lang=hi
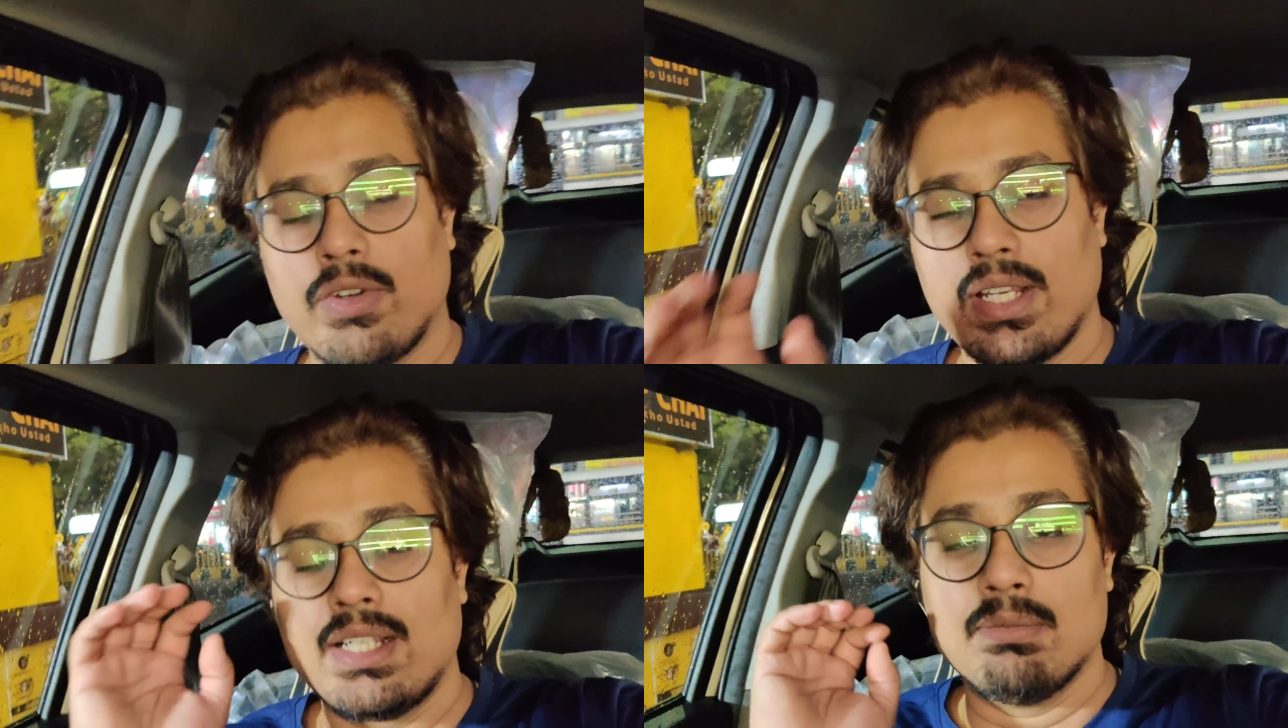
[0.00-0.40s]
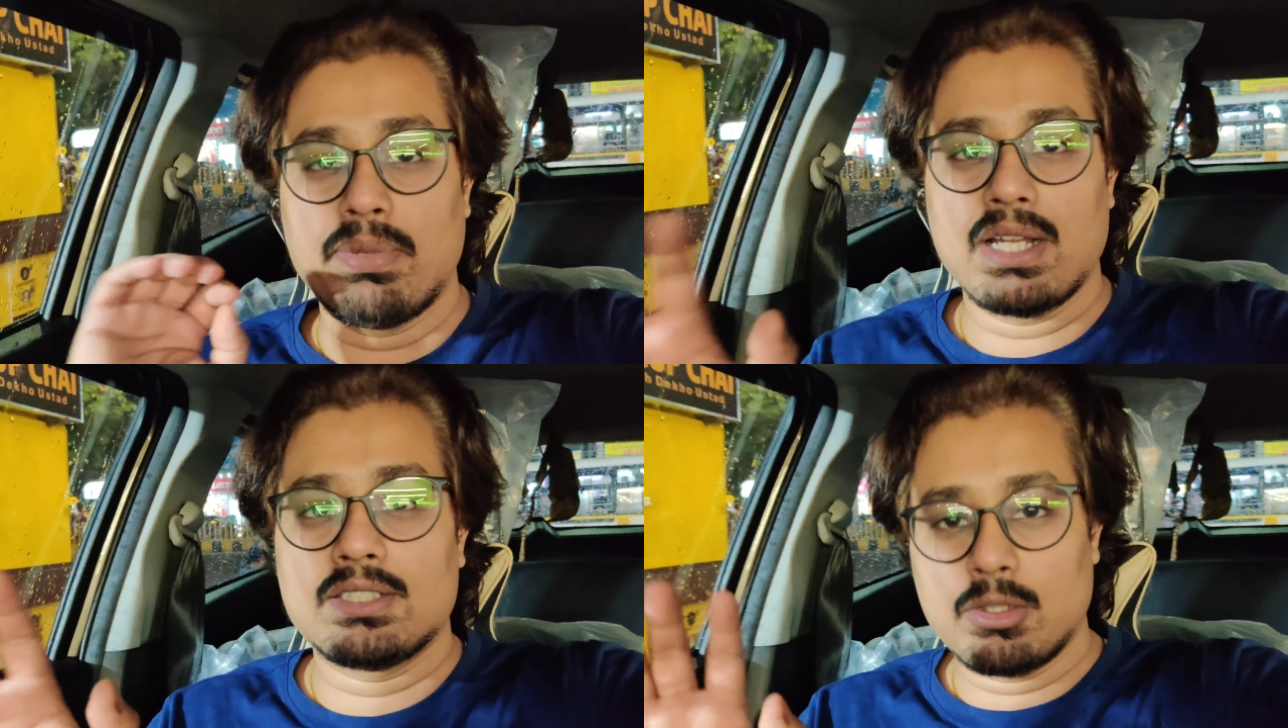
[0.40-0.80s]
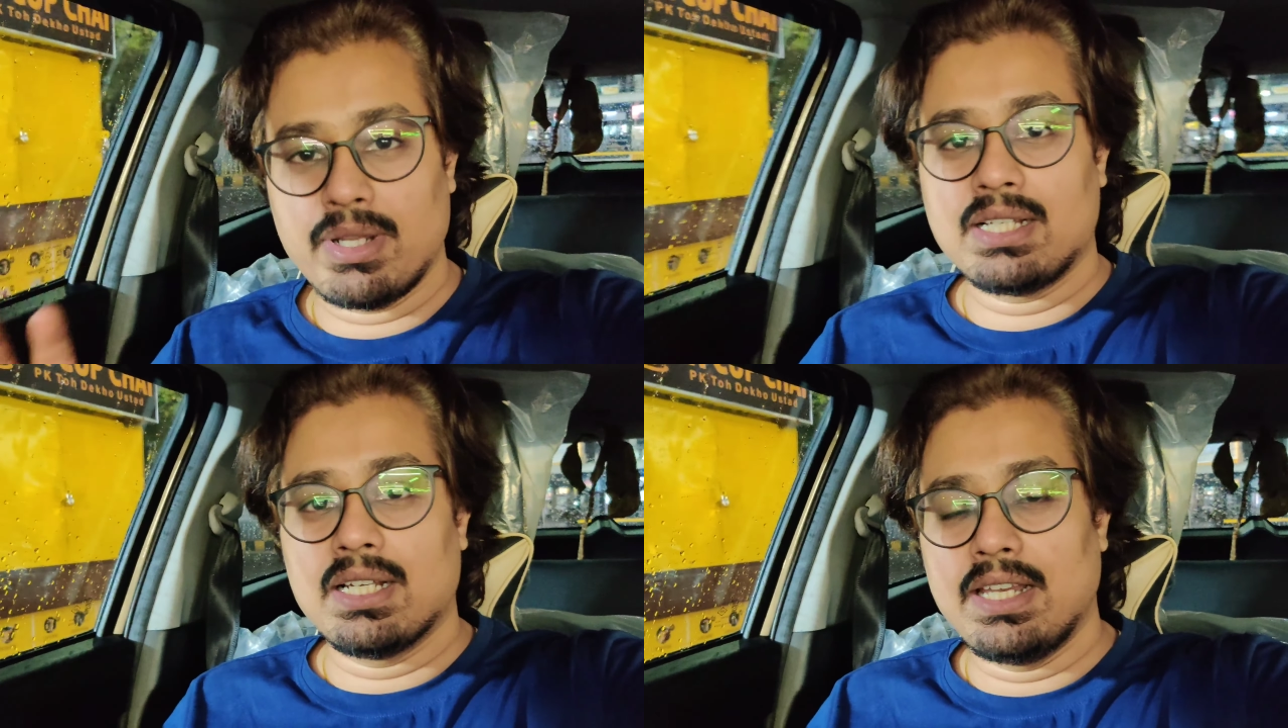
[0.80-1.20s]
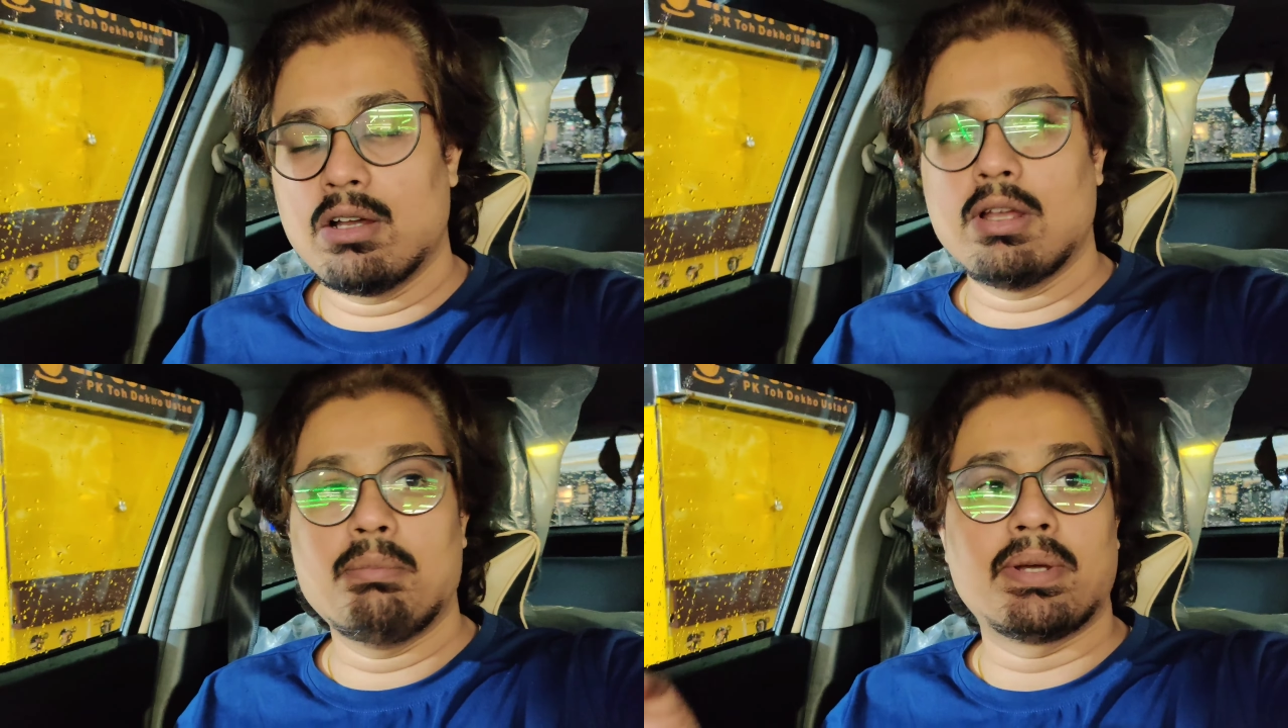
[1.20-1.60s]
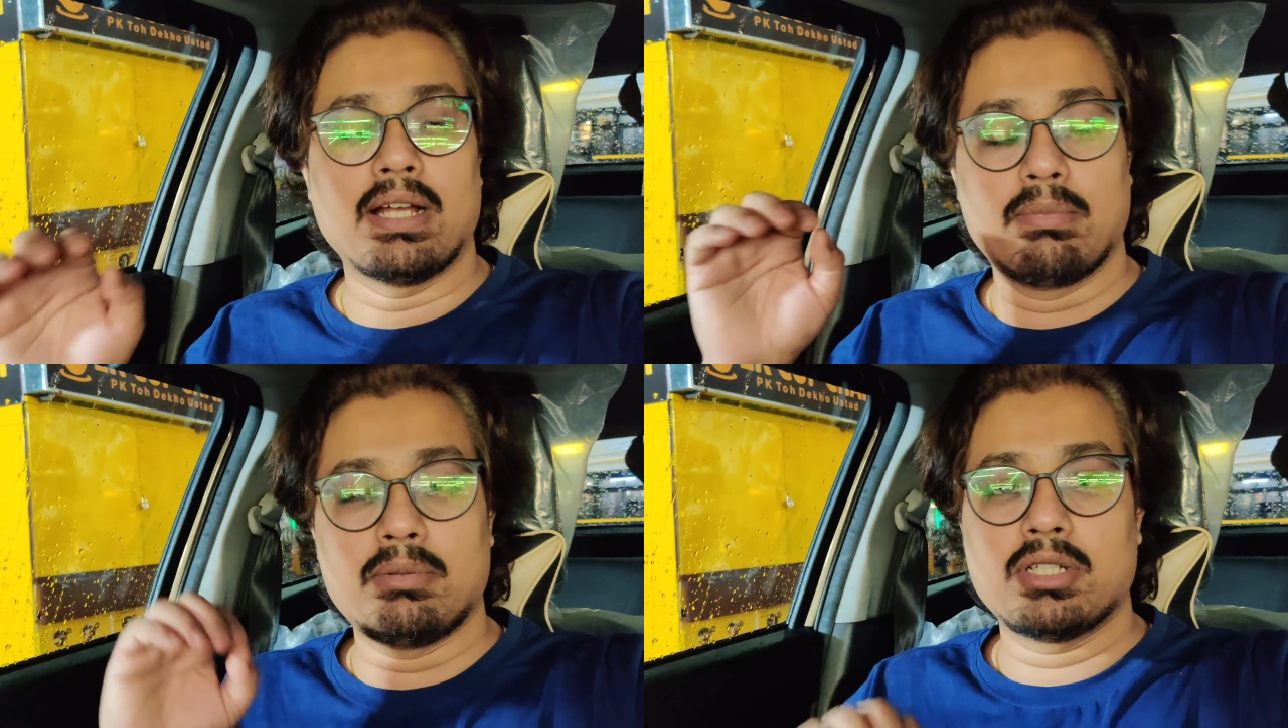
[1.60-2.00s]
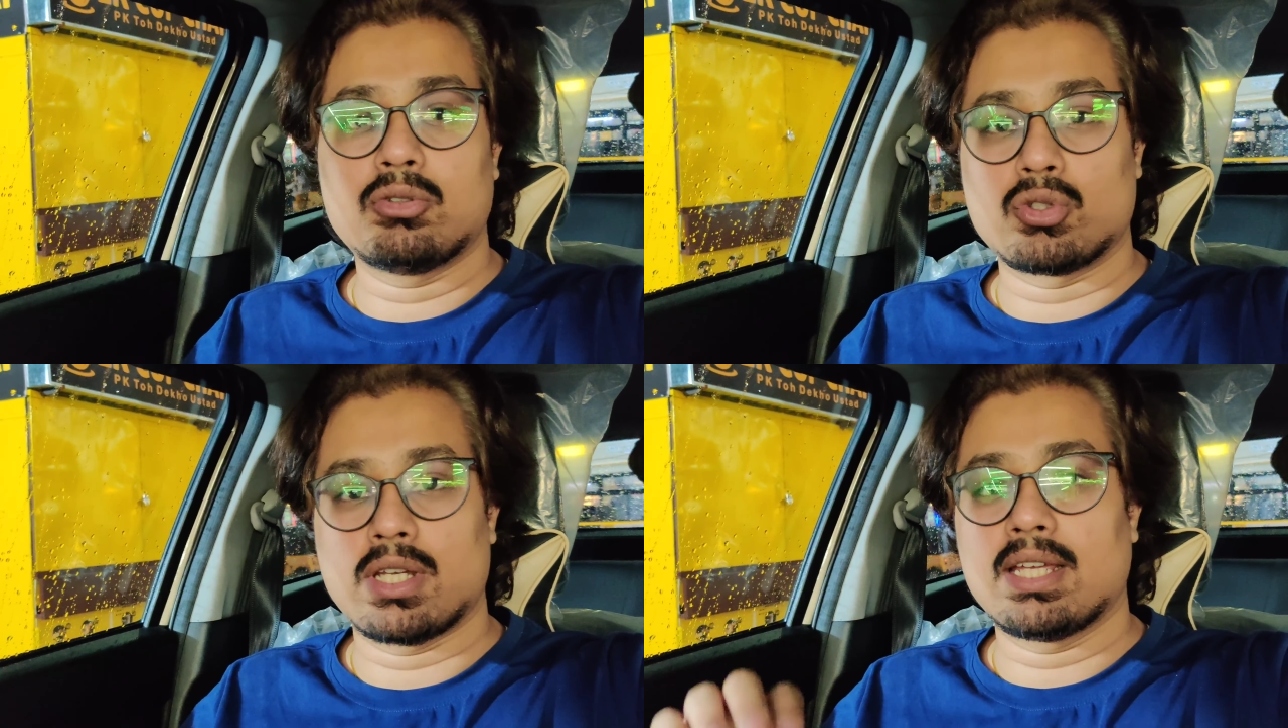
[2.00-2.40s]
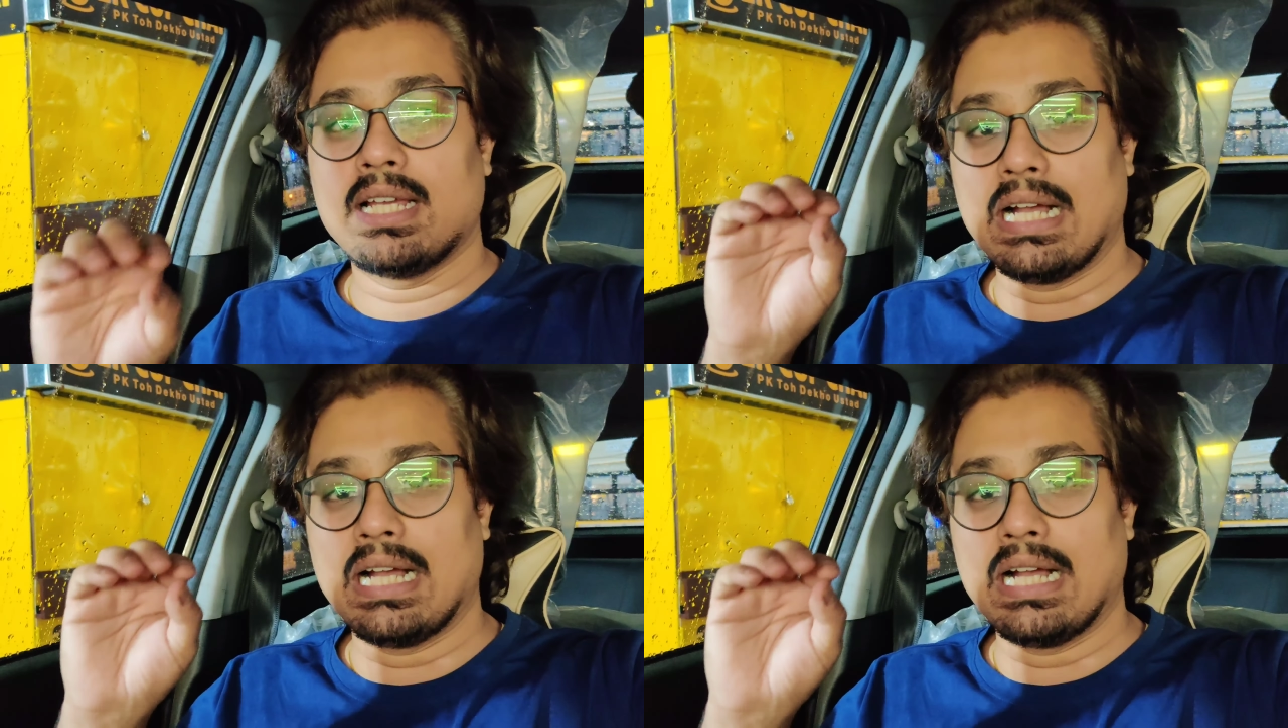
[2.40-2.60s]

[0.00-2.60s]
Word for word: फाइनली कंपेरिजन तो मैंने कर लिया हुआ है पर अभी मुझे सोचना है कि